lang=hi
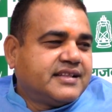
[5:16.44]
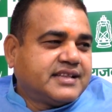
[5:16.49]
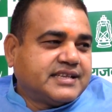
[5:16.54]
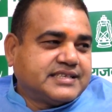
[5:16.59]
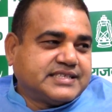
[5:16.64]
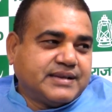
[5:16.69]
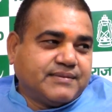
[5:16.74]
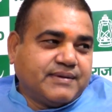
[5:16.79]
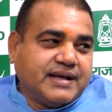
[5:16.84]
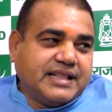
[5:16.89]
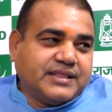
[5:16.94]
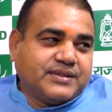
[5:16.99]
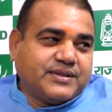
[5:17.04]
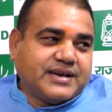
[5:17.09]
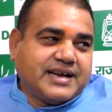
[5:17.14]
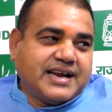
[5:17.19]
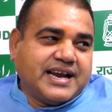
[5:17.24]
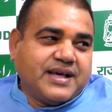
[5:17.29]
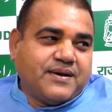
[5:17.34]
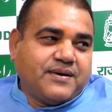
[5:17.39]
तो सवाल तो
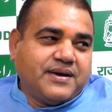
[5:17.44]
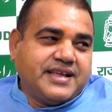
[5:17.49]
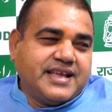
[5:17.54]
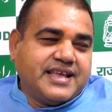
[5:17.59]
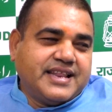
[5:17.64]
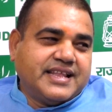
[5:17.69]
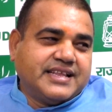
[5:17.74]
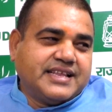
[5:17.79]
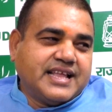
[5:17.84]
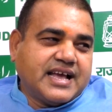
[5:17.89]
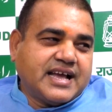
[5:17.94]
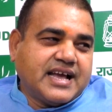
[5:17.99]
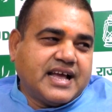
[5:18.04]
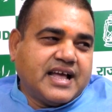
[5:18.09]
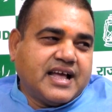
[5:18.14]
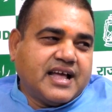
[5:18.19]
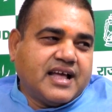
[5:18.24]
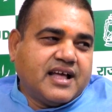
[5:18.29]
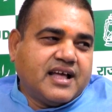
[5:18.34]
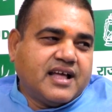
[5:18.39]
खड़ा हो ही न
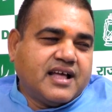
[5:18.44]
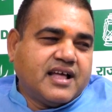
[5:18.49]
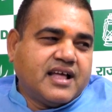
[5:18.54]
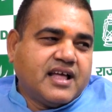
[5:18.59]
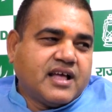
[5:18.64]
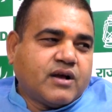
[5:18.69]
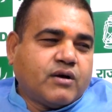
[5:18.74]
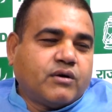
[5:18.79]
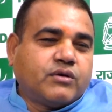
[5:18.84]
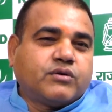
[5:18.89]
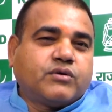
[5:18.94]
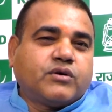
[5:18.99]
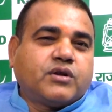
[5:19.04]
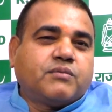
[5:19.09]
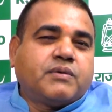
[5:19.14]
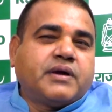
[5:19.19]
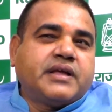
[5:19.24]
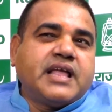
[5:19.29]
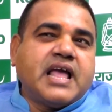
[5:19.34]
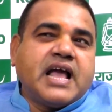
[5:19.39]
जाएगा कौन कौन
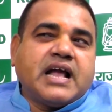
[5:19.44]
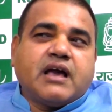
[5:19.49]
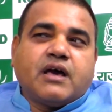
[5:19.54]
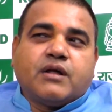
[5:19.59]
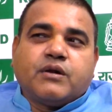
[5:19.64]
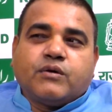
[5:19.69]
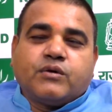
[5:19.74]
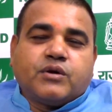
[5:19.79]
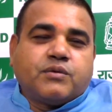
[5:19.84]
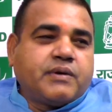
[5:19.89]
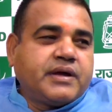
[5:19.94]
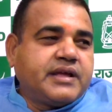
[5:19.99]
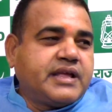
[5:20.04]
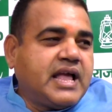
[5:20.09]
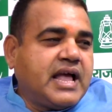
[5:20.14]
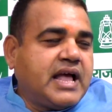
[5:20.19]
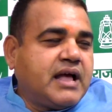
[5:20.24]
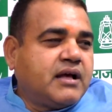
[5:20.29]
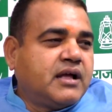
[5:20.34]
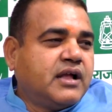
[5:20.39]
भैया कौन कौन
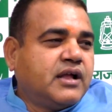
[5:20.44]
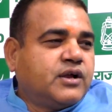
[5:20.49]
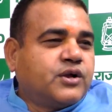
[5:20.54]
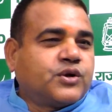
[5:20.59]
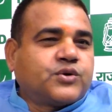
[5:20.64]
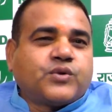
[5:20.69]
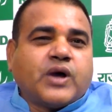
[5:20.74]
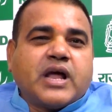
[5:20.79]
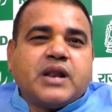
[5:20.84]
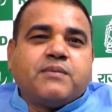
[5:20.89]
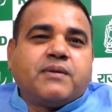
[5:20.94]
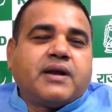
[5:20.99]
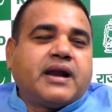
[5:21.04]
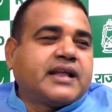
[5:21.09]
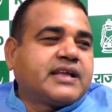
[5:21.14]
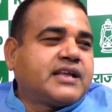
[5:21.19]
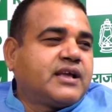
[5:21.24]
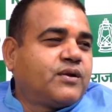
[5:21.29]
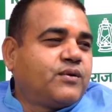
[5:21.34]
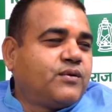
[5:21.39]
भैया रॉयल
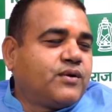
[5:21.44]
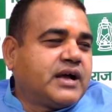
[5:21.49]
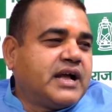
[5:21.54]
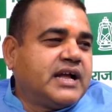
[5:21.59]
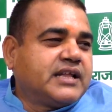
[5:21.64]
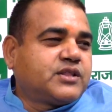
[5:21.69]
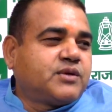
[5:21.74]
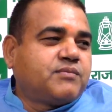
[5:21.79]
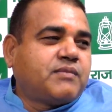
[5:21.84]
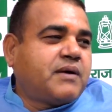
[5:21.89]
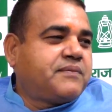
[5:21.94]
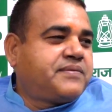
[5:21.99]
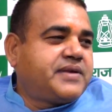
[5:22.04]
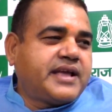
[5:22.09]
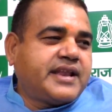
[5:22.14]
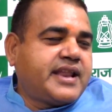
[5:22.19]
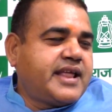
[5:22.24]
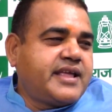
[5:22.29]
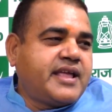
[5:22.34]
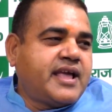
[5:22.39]
ब्लड के लोग हैं तो
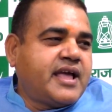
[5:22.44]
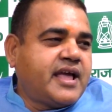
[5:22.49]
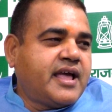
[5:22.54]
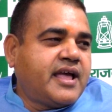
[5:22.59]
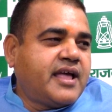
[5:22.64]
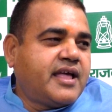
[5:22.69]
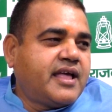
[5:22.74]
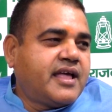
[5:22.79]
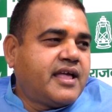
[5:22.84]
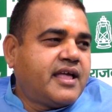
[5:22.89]
माफिया नहीं है